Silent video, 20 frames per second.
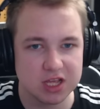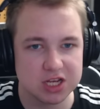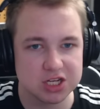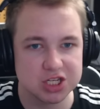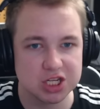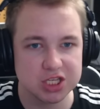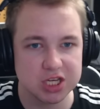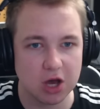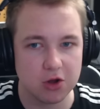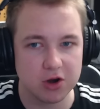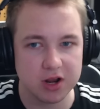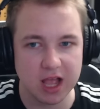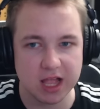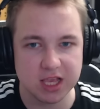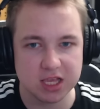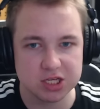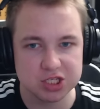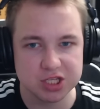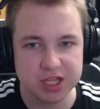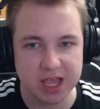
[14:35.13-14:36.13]
życia
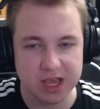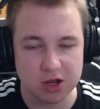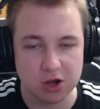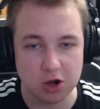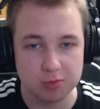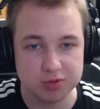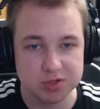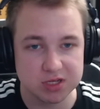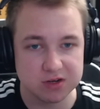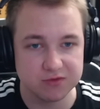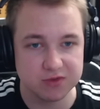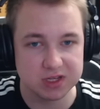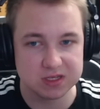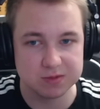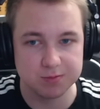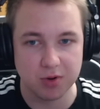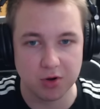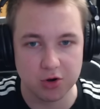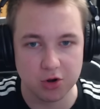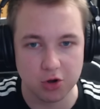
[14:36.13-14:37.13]
organicznego obserwuje
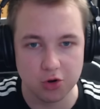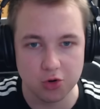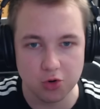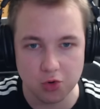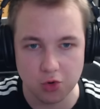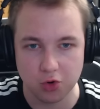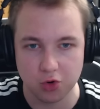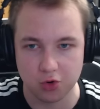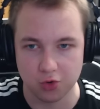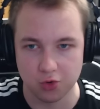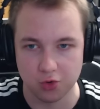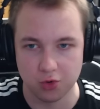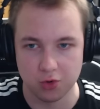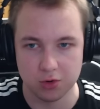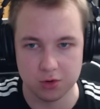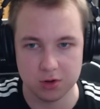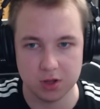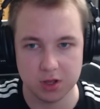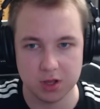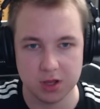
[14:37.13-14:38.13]
sporo ruchu.
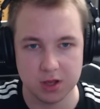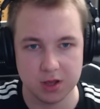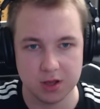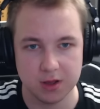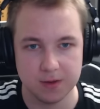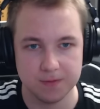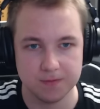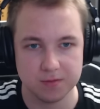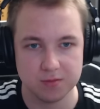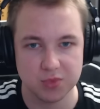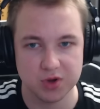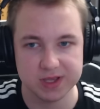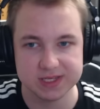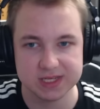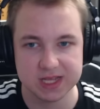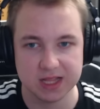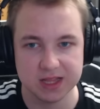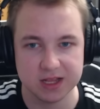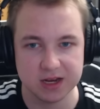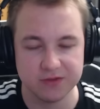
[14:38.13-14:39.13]
Yy, moje
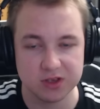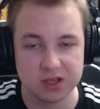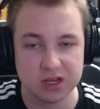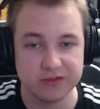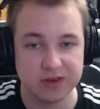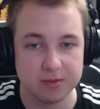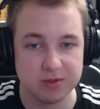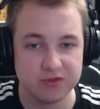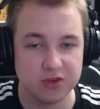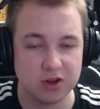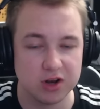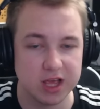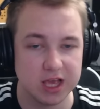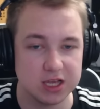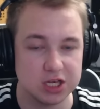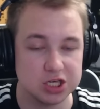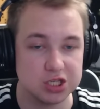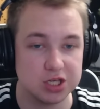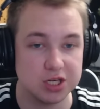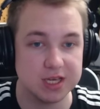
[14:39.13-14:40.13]
skanery wykrywają dole
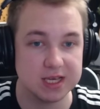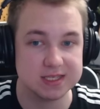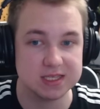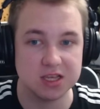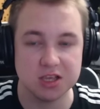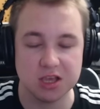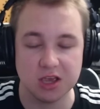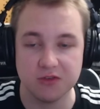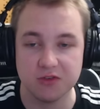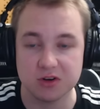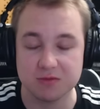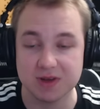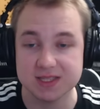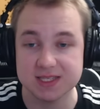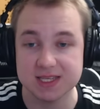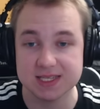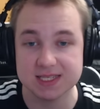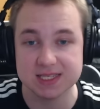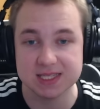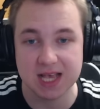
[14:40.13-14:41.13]
jakieś jaskinie i
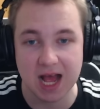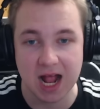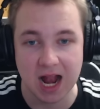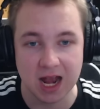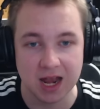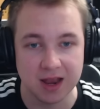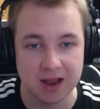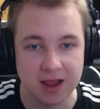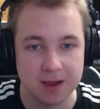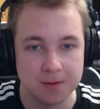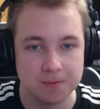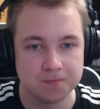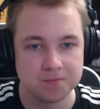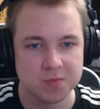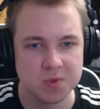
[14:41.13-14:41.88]
formacje skalne.